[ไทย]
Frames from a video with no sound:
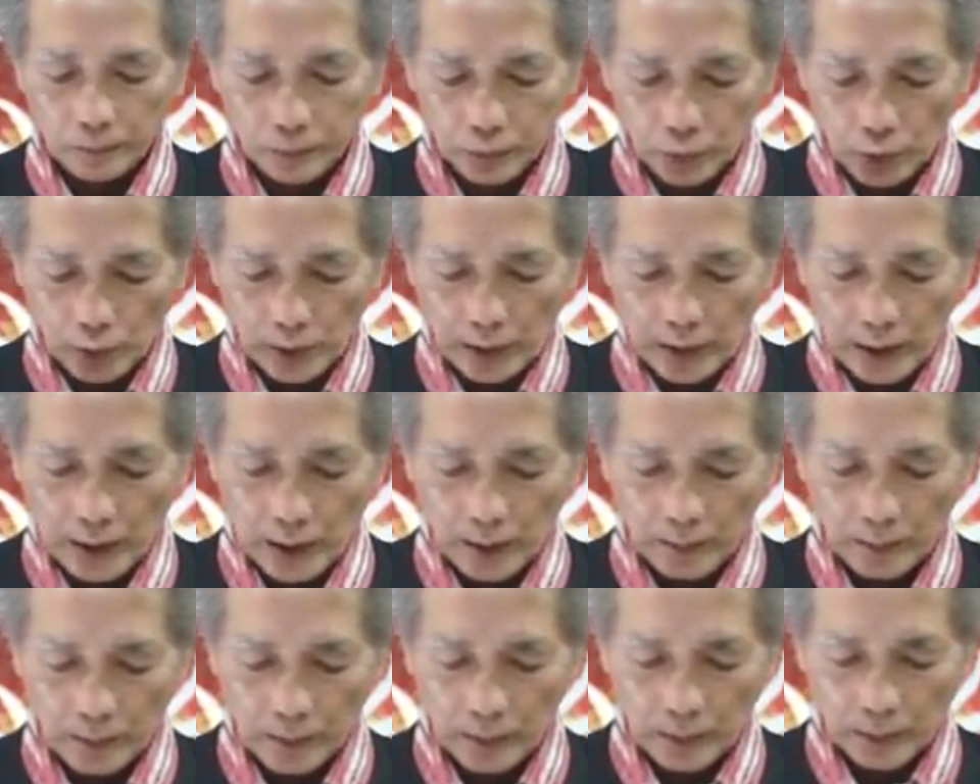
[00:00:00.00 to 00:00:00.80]
ตรงนี้ก็
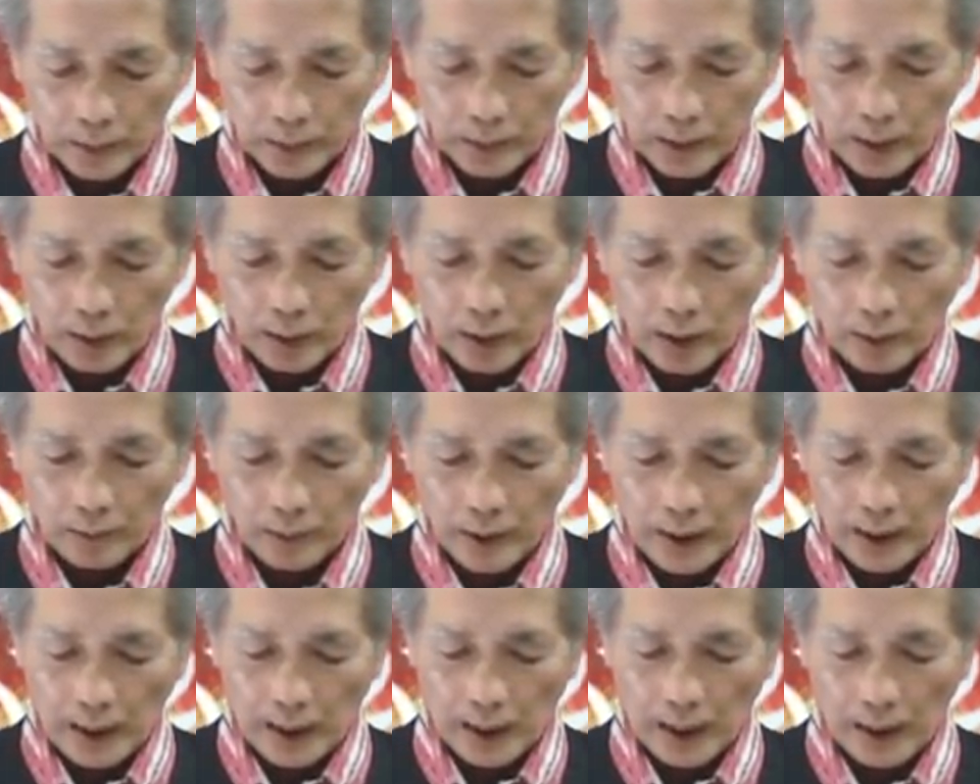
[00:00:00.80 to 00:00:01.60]
เท่ากับ
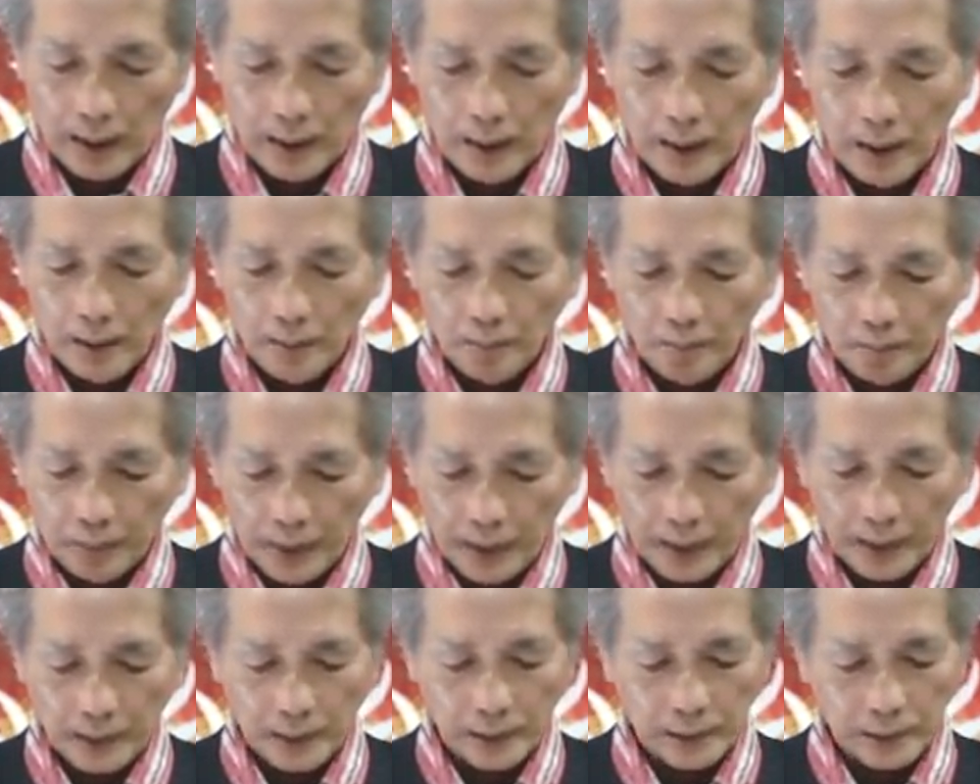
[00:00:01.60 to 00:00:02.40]
ว่า
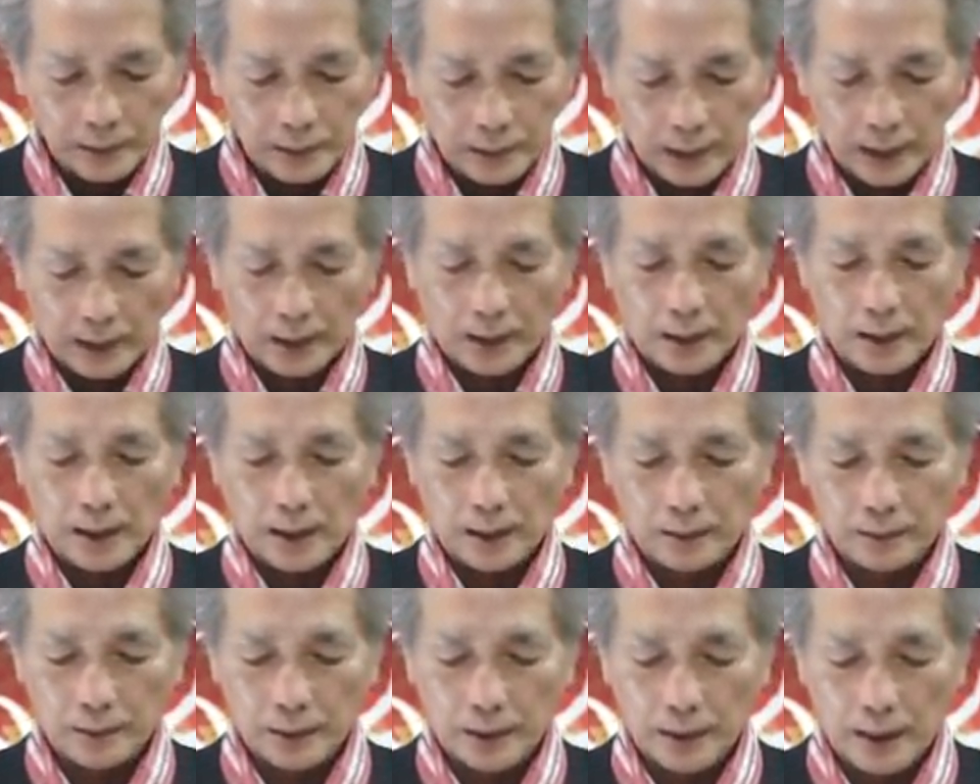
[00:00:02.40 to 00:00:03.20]
เป็นเจ็ด
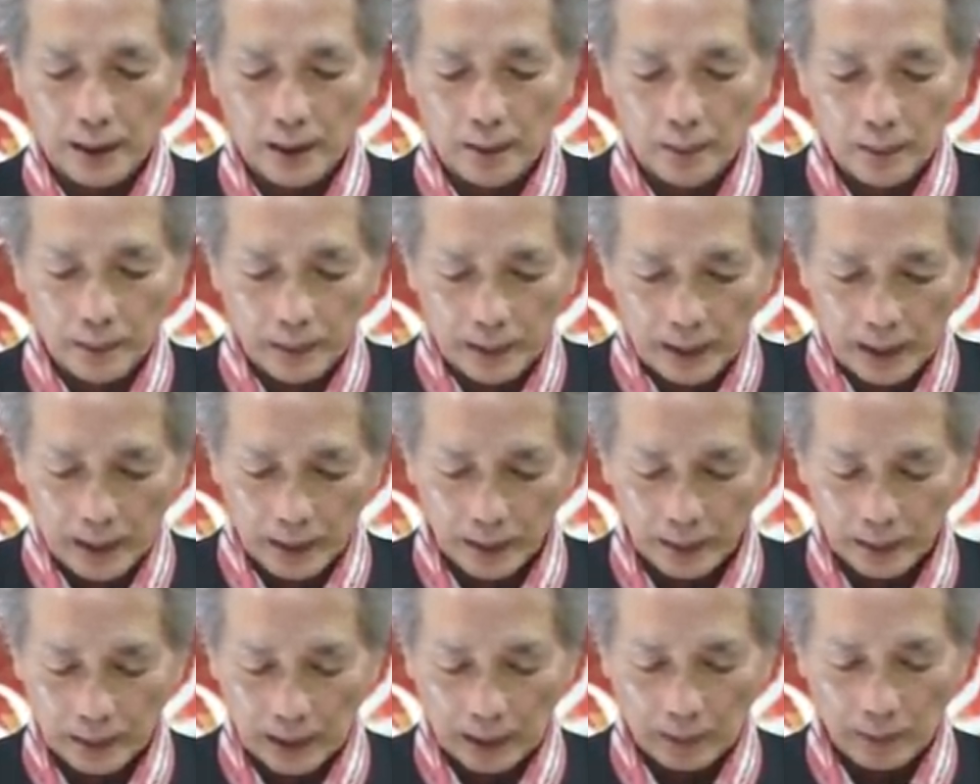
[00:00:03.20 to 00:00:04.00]
ราศีแล้วนะ
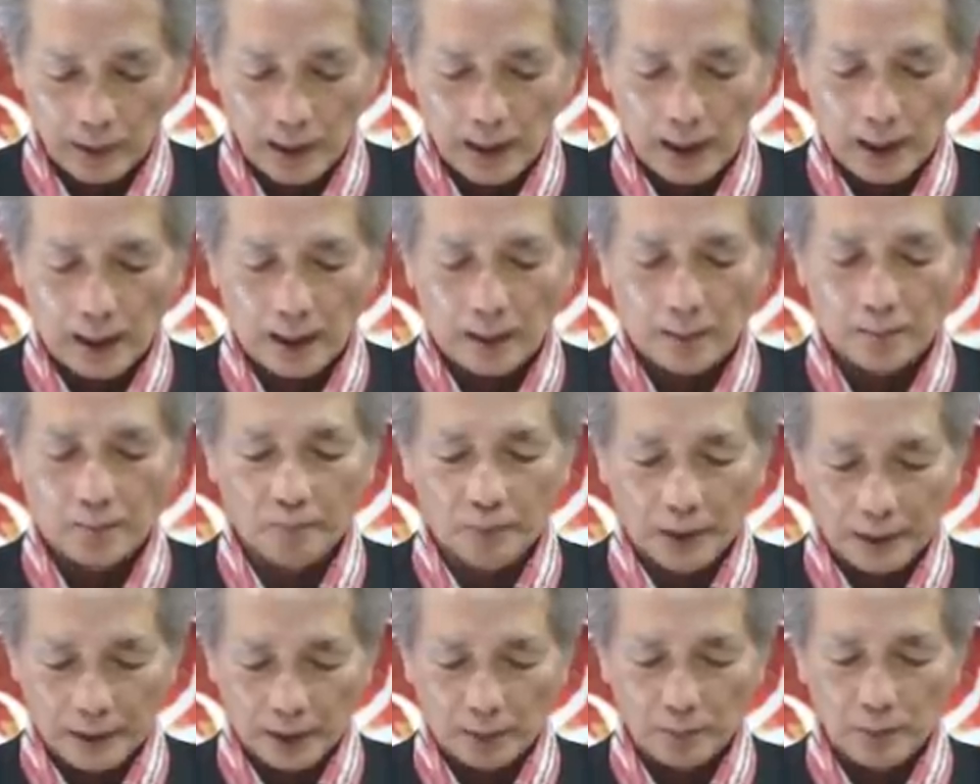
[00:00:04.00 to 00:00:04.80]
แต่ว่า
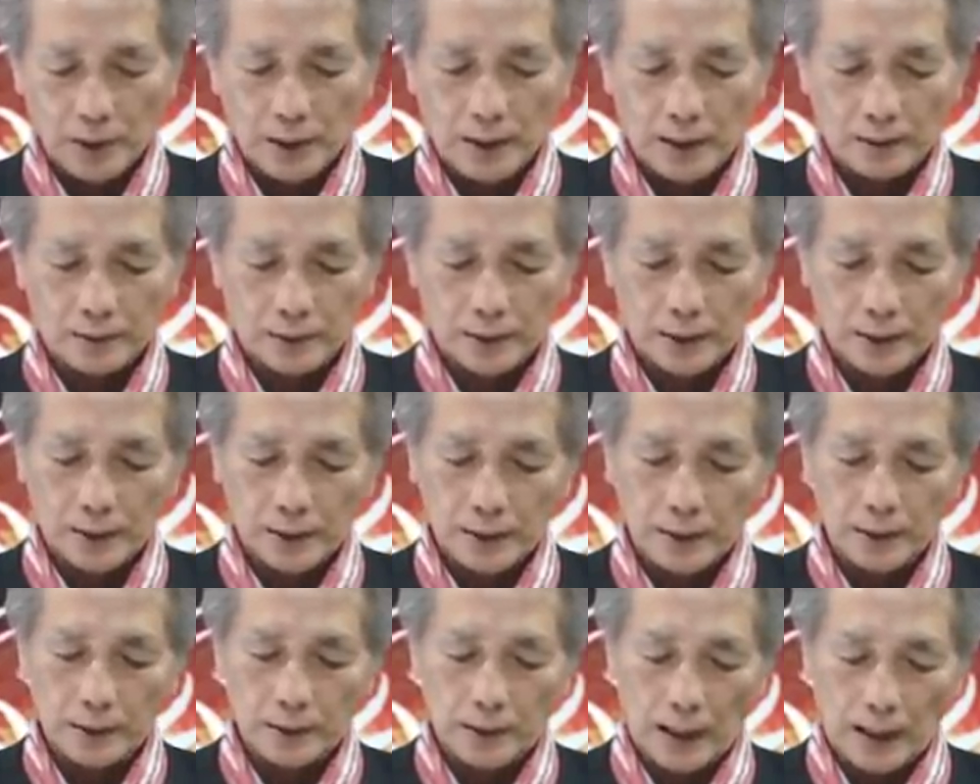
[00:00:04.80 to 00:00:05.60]
มันยังมีราศี
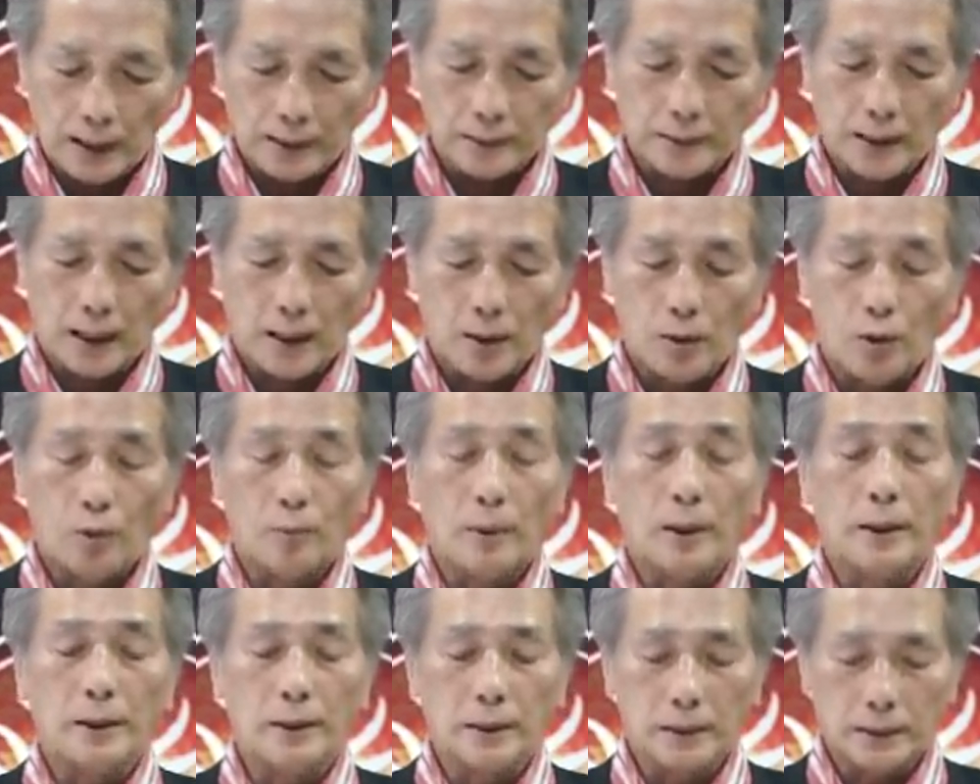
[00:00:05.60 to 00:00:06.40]
ที่แตกต่างออก
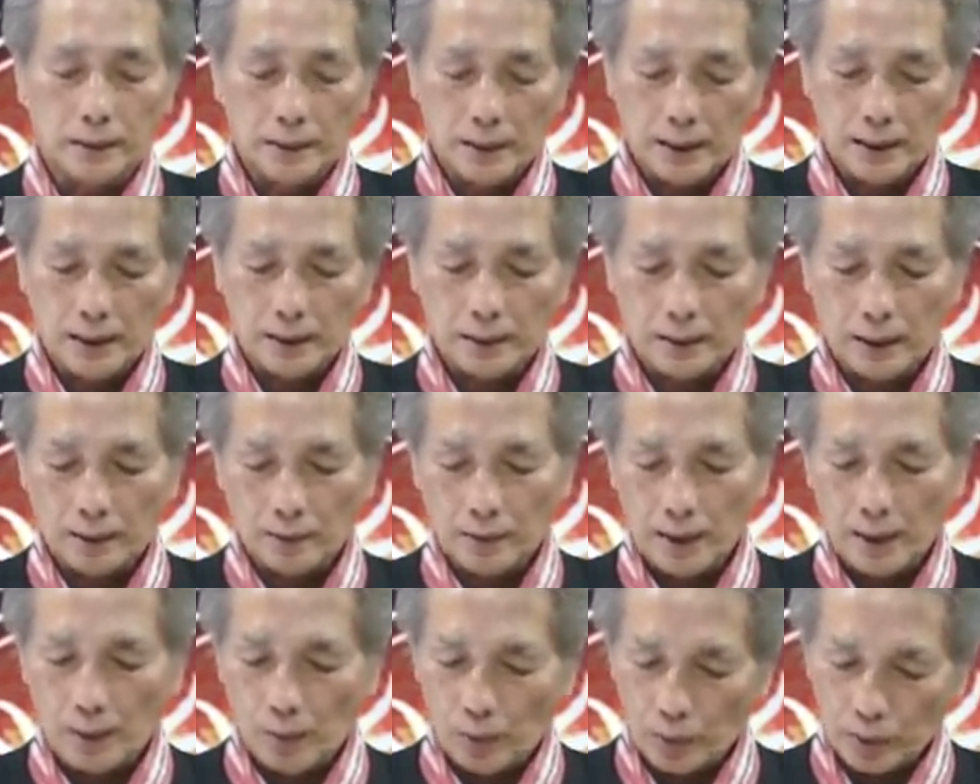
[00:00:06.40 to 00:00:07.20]
มาอีกนะฮะแต่
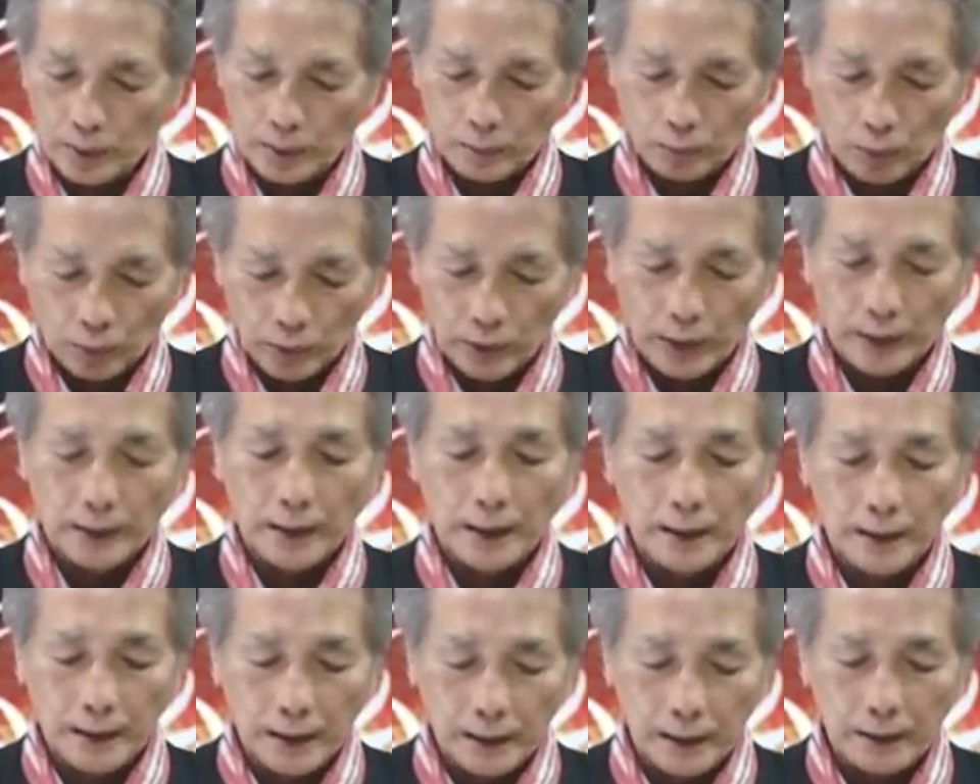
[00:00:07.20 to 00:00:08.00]
ว่า ผมจะ
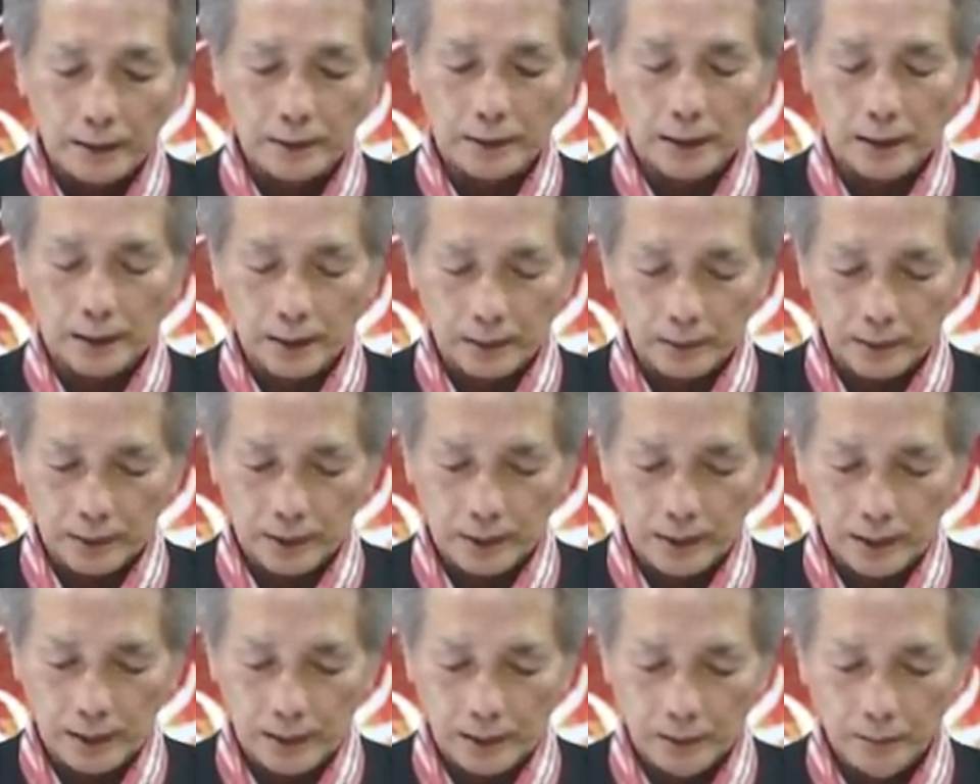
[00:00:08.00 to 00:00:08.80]
เน้นเน้นที่เจ็ดราศี
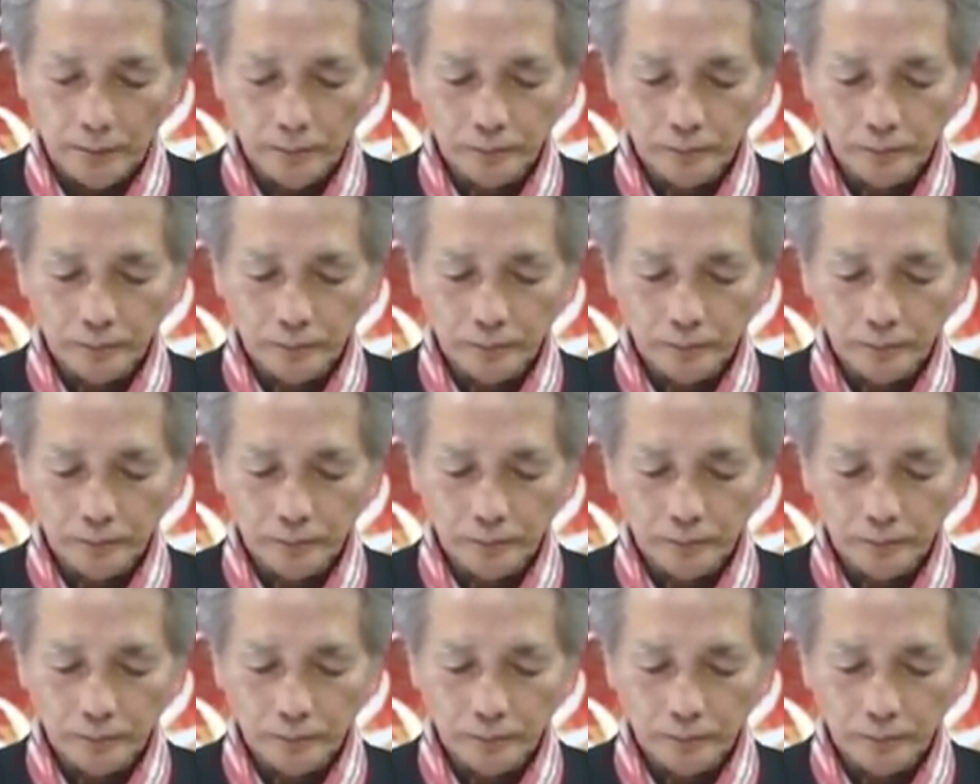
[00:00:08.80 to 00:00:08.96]
นี้